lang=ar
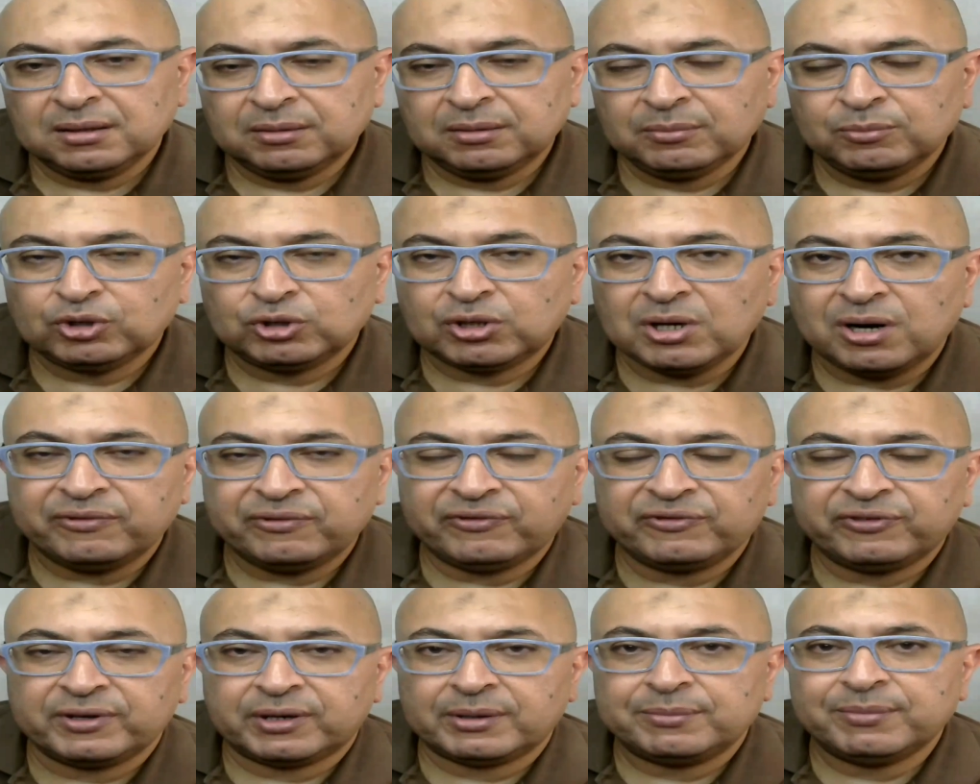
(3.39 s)

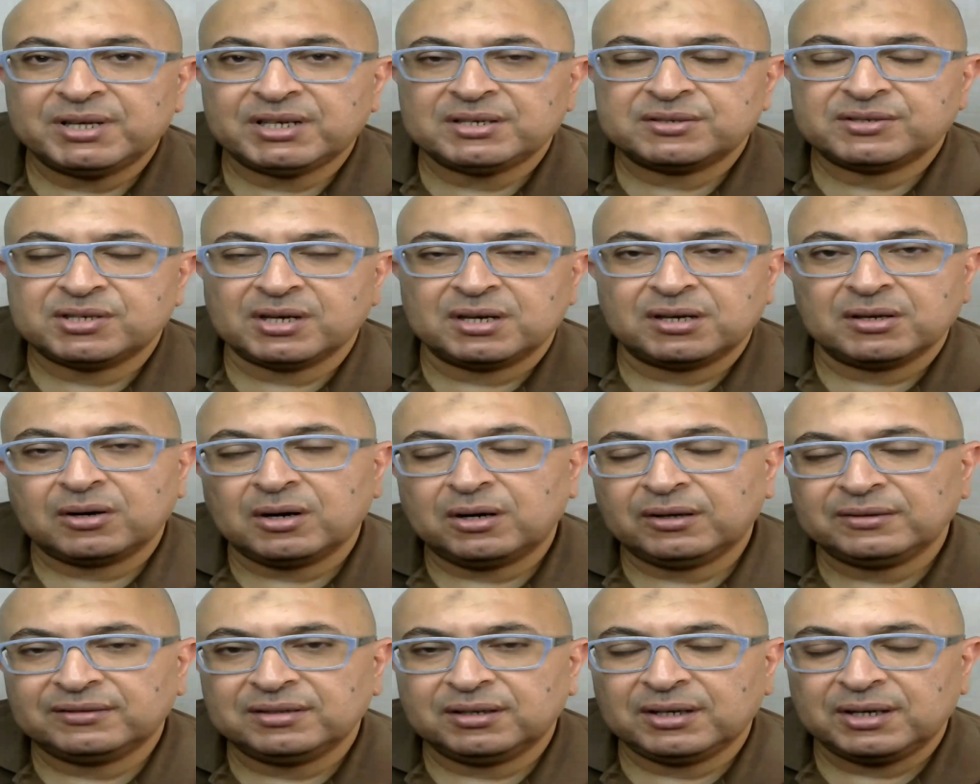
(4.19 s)
المتوفر من
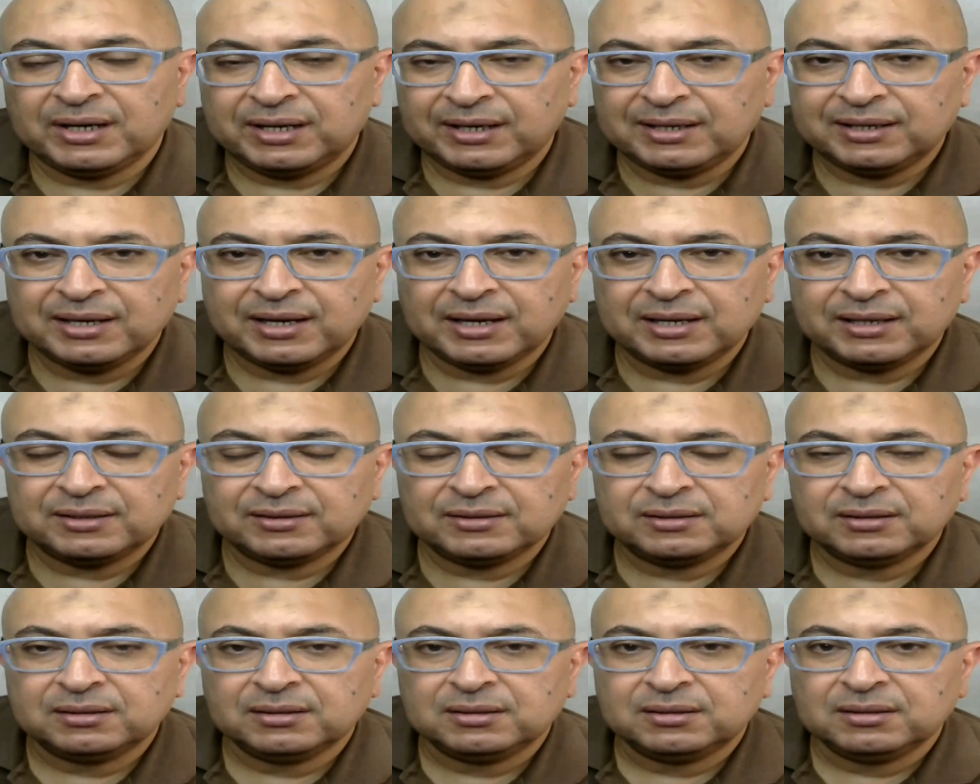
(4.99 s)
سيارات
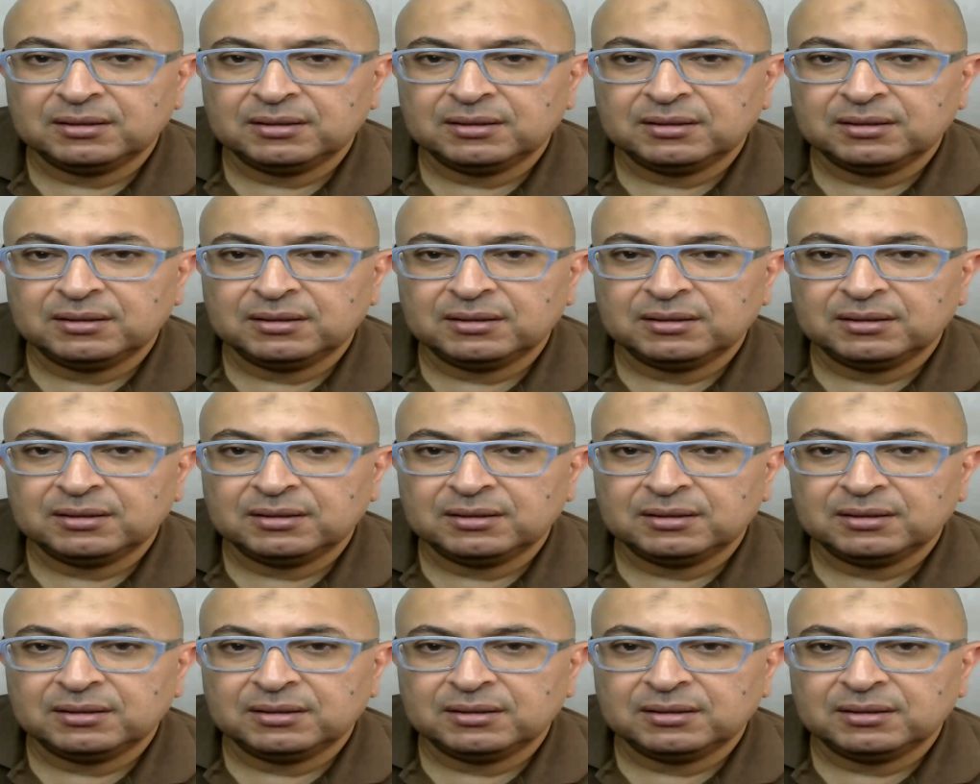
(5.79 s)
الاحلال